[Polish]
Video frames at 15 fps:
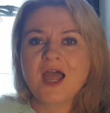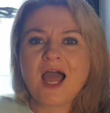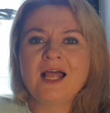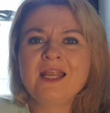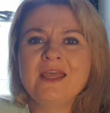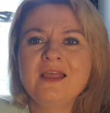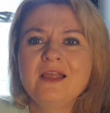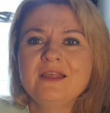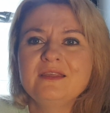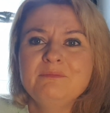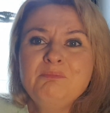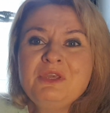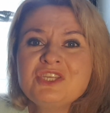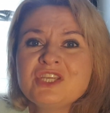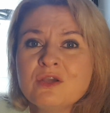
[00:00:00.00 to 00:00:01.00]
Ale
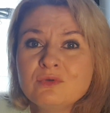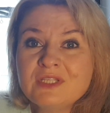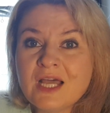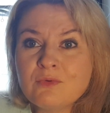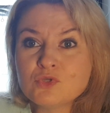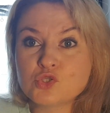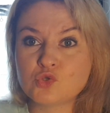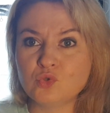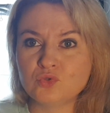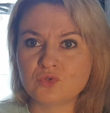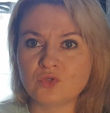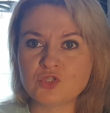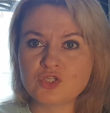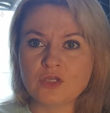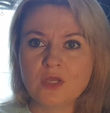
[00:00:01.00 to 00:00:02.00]
mi się udało
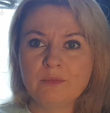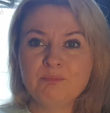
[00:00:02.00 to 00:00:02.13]
schudnąć.